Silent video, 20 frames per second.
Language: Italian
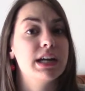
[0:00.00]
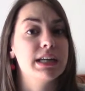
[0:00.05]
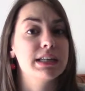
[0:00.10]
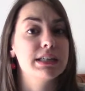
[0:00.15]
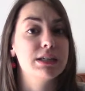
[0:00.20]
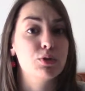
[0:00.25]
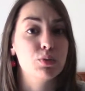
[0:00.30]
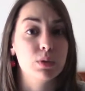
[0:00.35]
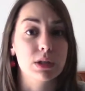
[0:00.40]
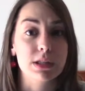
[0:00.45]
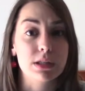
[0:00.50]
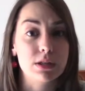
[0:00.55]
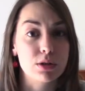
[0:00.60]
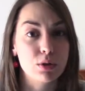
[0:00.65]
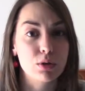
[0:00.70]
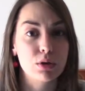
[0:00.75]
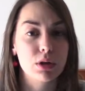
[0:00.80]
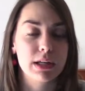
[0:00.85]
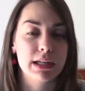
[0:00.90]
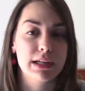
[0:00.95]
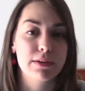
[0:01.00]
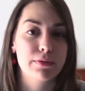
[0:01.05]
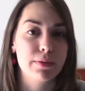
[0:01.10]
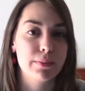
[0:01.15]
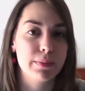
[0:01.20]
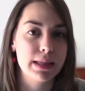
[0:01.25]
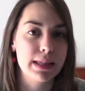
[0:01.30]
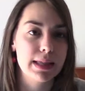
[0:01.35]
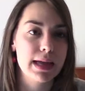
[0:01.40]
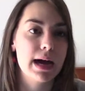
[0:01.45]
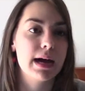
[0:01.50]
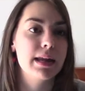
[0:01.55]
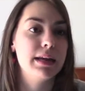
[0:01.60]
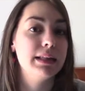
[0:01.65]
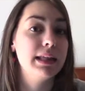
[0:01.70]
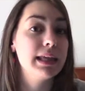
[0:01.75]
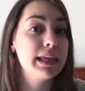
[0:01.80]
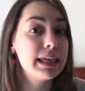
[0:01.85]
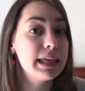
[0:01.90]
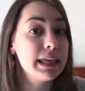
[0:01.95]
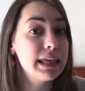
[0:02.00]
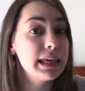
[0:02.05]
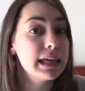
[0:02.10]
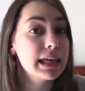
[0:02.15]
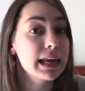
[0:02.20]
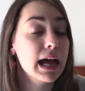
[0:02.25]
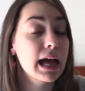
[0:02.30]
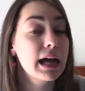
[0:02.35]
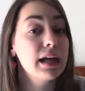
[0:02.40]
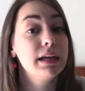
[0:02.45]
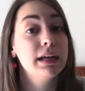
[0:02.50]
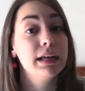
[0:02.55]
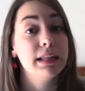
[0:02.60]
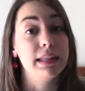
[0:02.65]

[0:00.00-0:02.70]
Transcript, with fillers: la situazione familiare di Kira,